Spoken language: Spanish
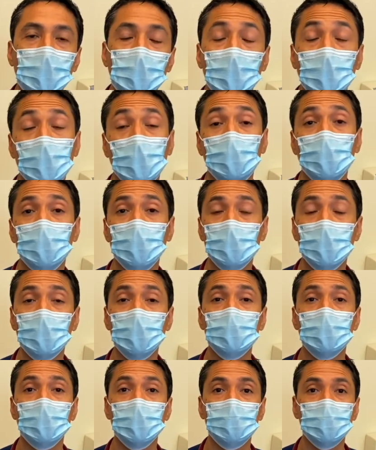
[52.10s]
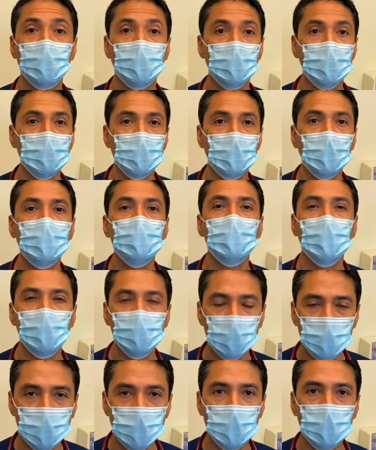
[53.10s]
La vacuna contra la influenza
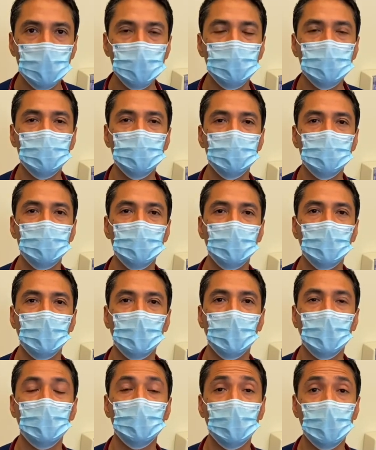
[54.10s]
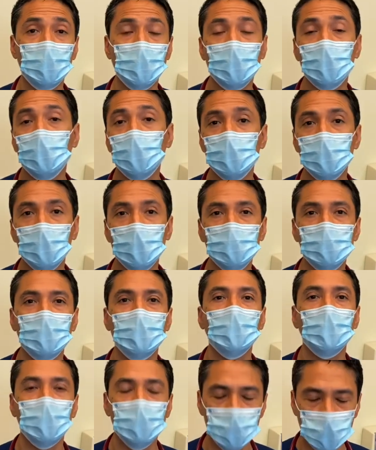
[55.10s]
salva vidas. El tiempo de
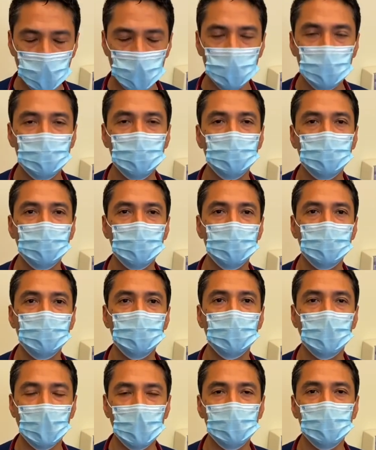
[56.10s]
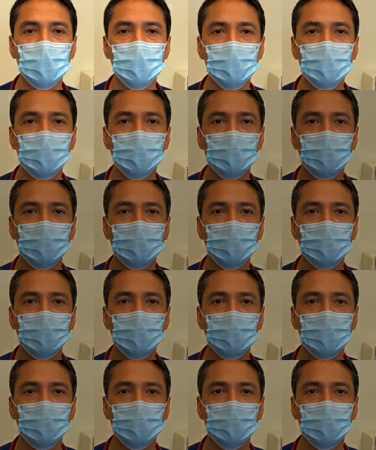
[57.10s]
vacunarse es hoy. Gracias.